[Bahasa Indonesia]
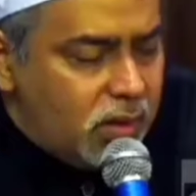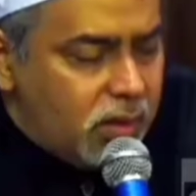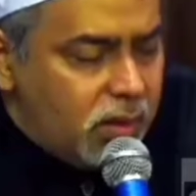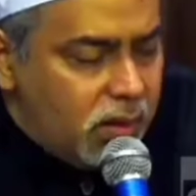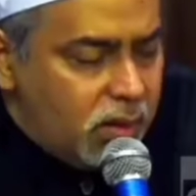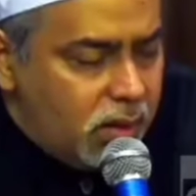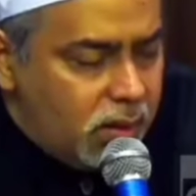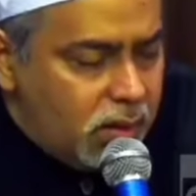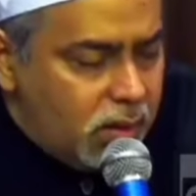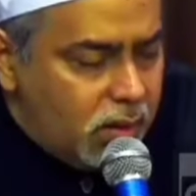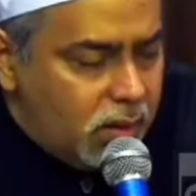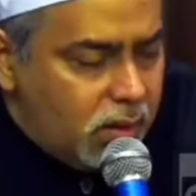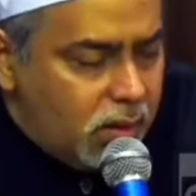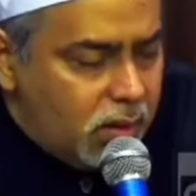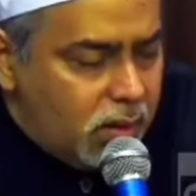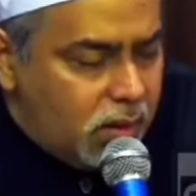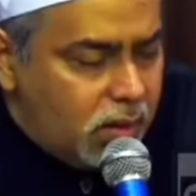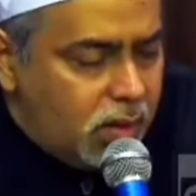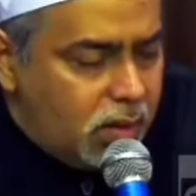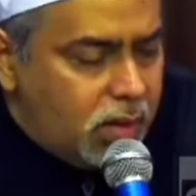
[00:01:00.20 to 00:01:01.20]
Allah.
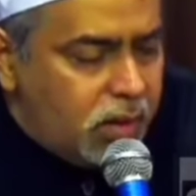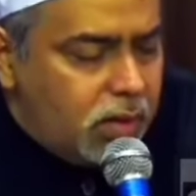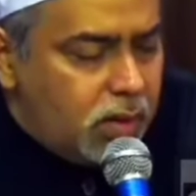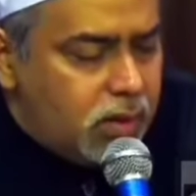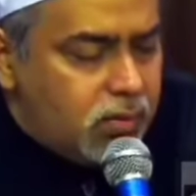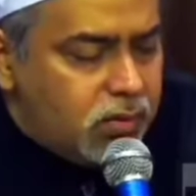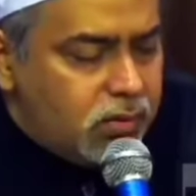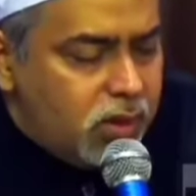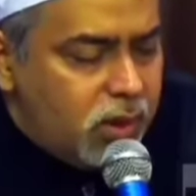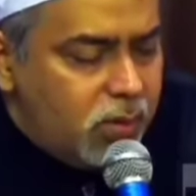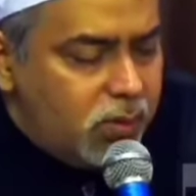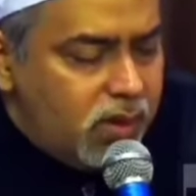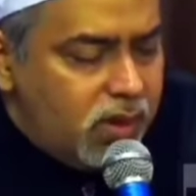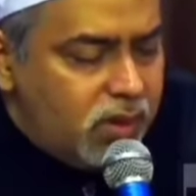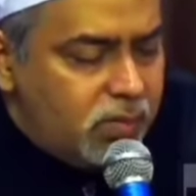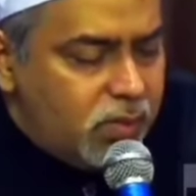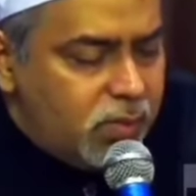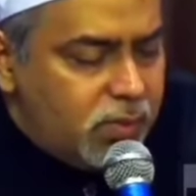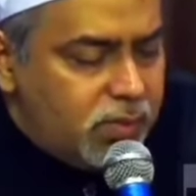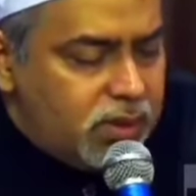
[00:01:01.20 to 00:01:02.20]
Siapa
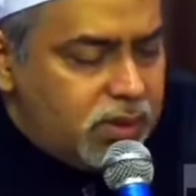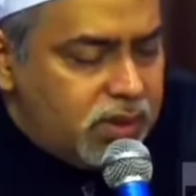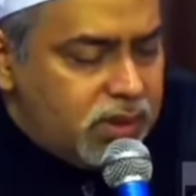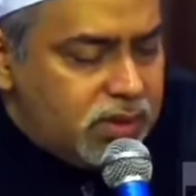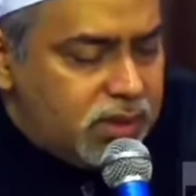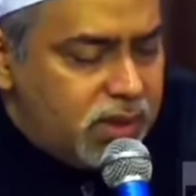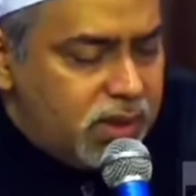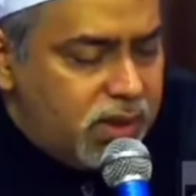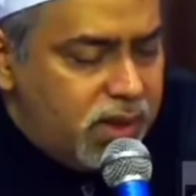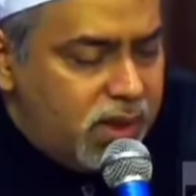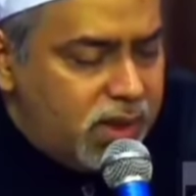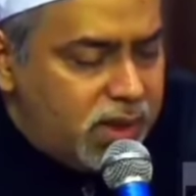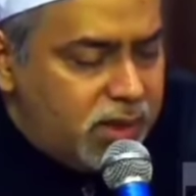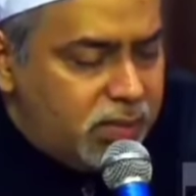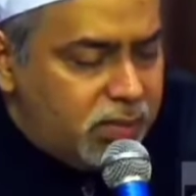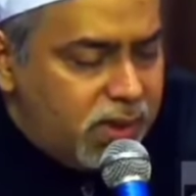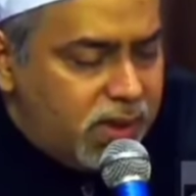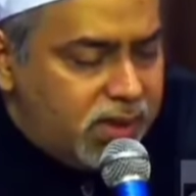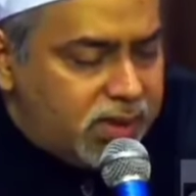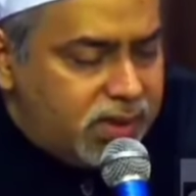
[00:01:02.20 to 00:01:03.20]
yang memberi
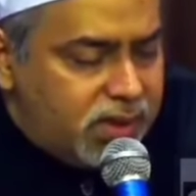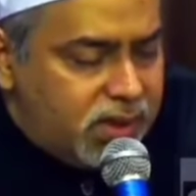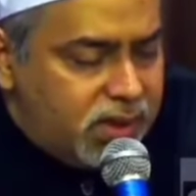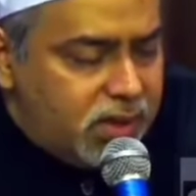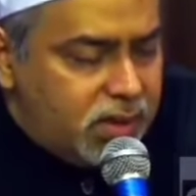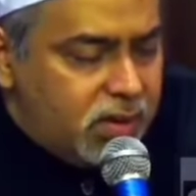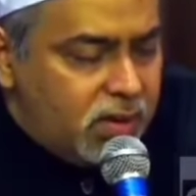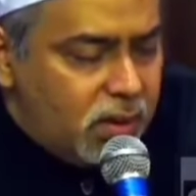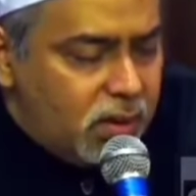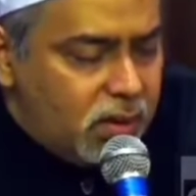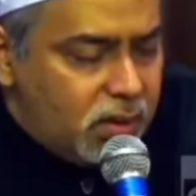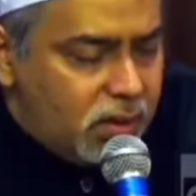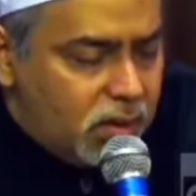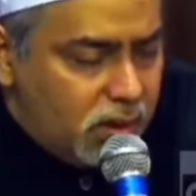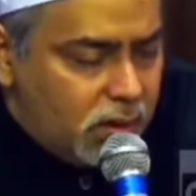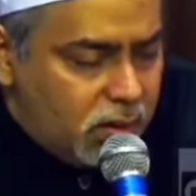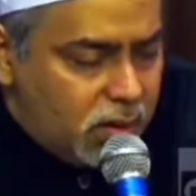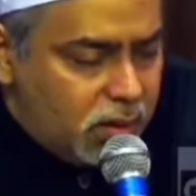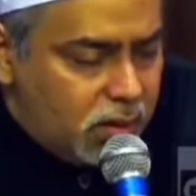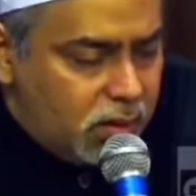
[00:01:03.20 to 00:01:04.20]
ketenangan batin?
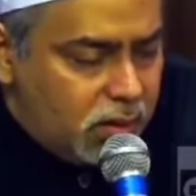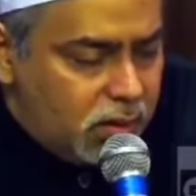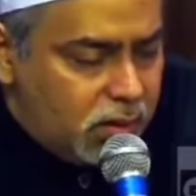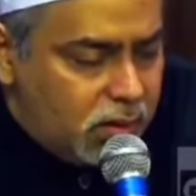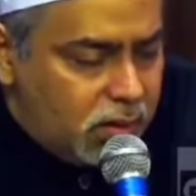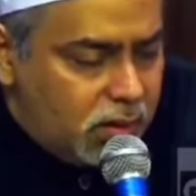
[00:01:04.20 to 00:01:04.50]
Allah.